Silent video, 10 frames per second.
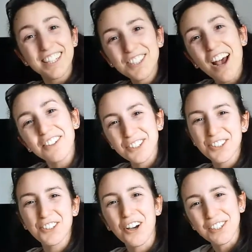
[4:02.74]
Ciao,
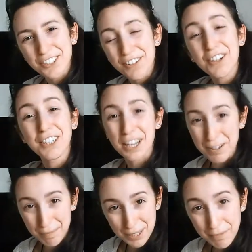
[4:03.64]
sono Giorgia, vengo da
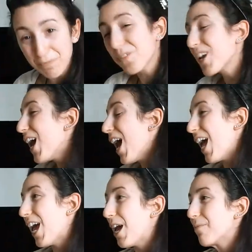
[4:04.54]
Rimini.
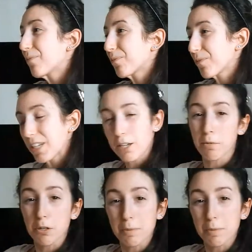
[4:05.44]
Ehm se mi